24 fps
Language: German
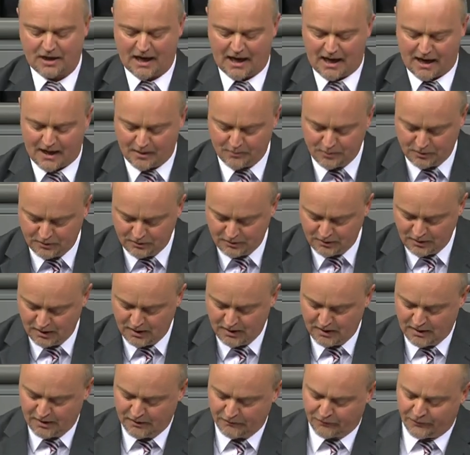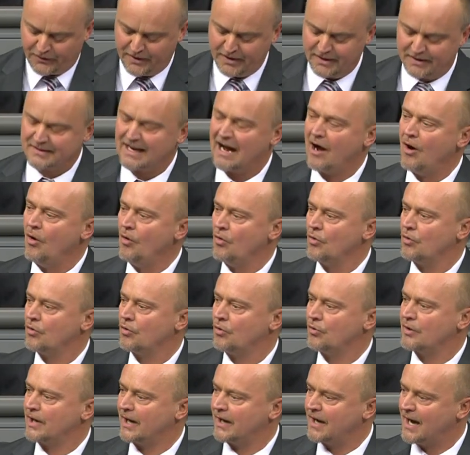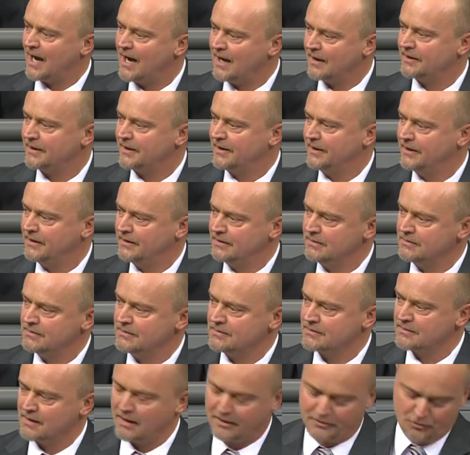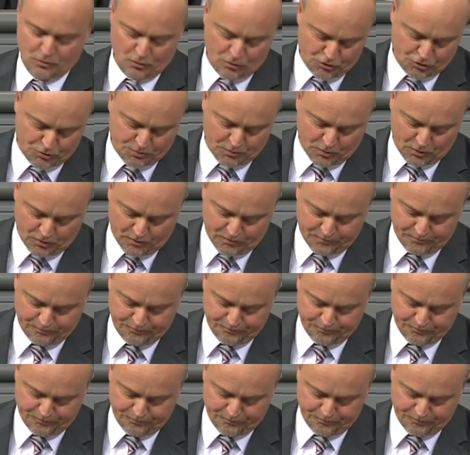Gehabe, findet auch oder gerade hier seinen Ursprung.